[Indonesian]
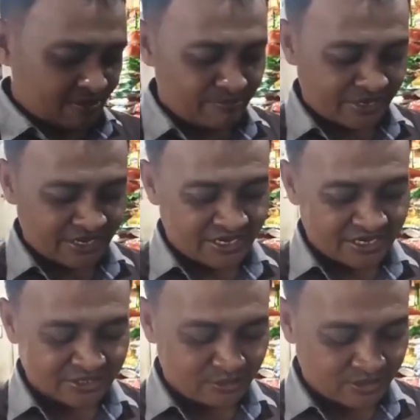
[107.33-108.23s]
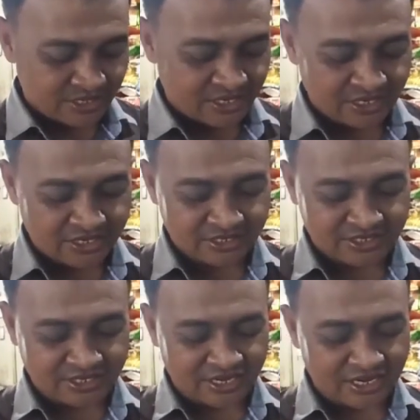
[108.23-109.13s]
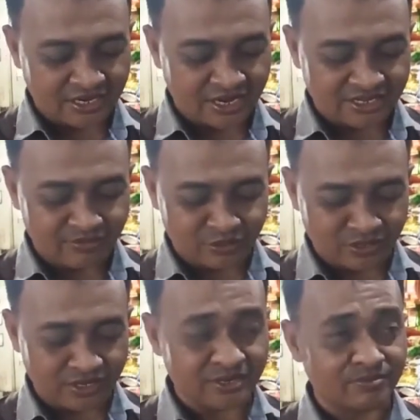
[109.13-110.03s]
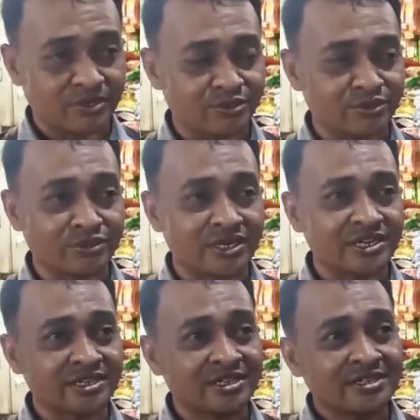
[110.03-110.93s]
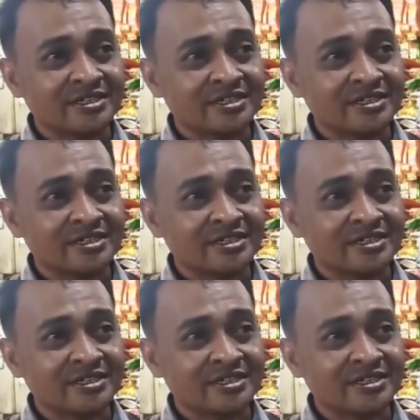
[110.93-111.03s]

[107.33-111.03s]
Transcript: beras juga sekarang ada penurunan penurunan